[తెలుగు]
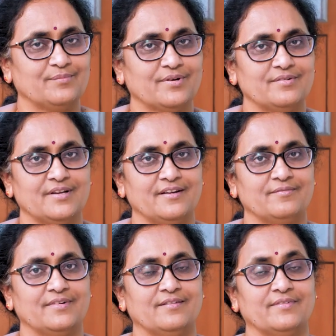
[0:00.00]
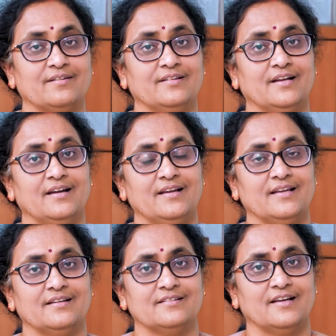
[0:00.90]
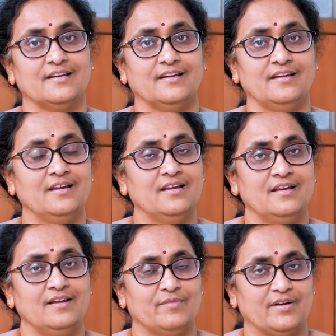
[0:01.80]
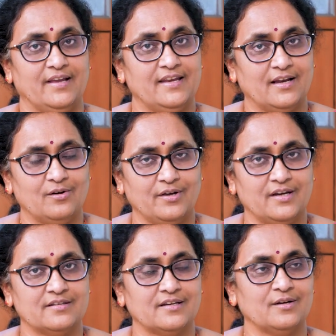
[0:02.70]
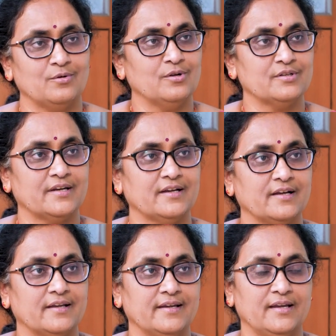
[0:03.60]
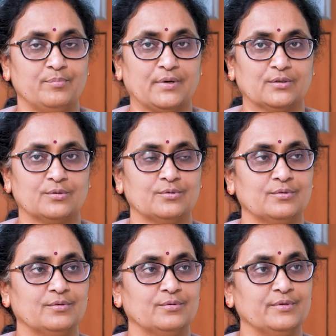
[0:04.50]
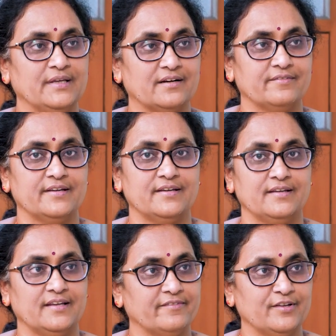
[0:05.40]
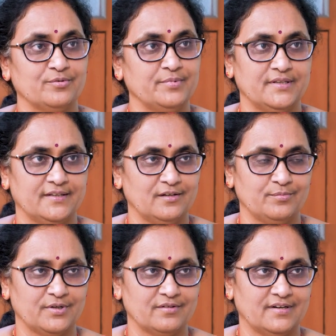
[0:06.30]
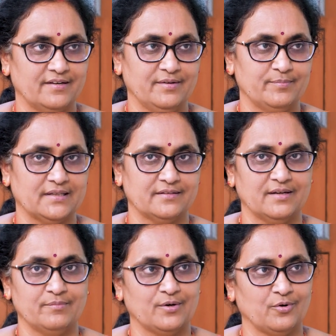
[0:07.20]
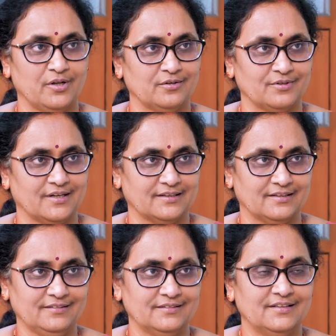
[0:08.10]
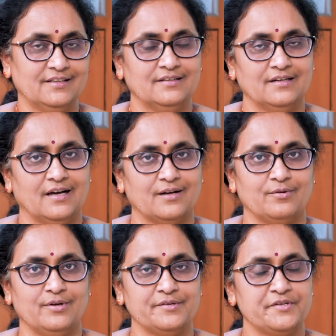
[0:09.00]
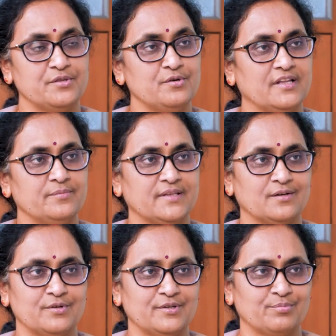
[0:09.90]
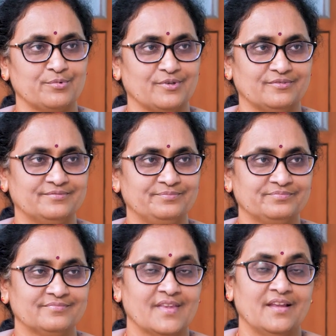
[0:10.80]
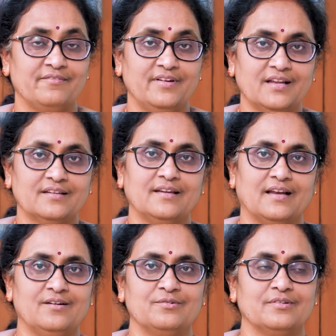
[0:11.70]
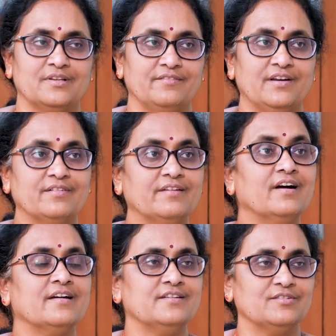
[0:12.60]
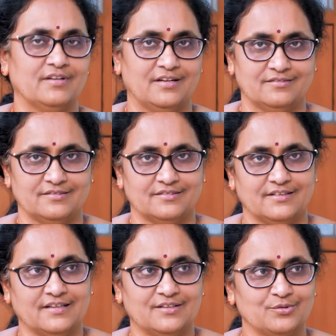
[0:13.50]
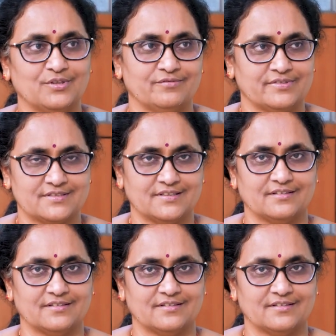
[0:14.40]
తప్పకుండా ఏమా మనం ఎందుకంటే కిందసారి మనం ఏ నెలలో అయినా సరే రెండో తారీఖు కానీ పదకొండు ఇరవై ఇరవై తొమ్మిది తేదీలో పుట్టిన వాళ్ళవి బర్త్ నెంబర్ రెండు అనుకున్నాం కదా ఆ రెండుకి చంద్రుడు అధిపతి గురించి చెప్పుకున్నాం వీళ్ళకి అసలు ఎలా ఉంటుంది వీళ్ళ వైవాహిక జీవితం ఎలా ఉంటుంది చూద్దాం ఫస్ట్